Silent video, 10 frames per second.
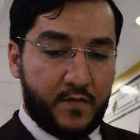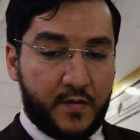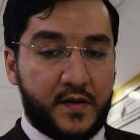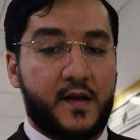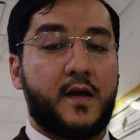
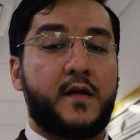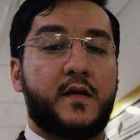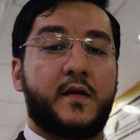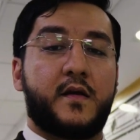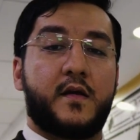منها
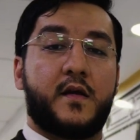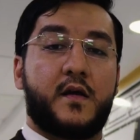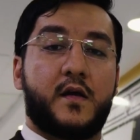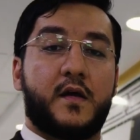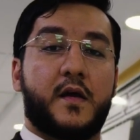
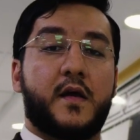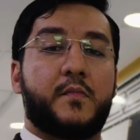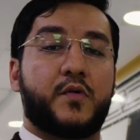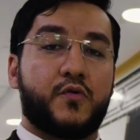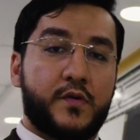آه،
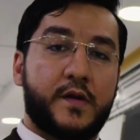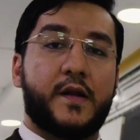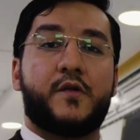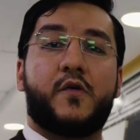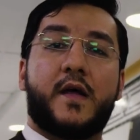بيكون
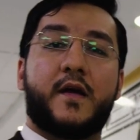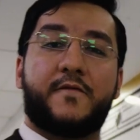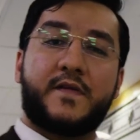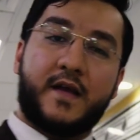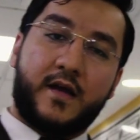لونها
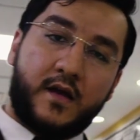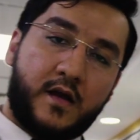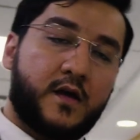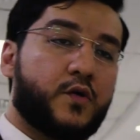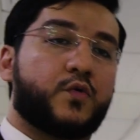
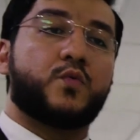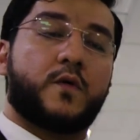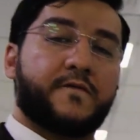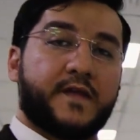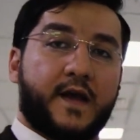فيها عروق
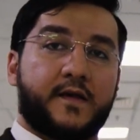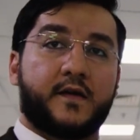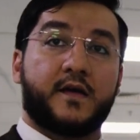وفيها هذا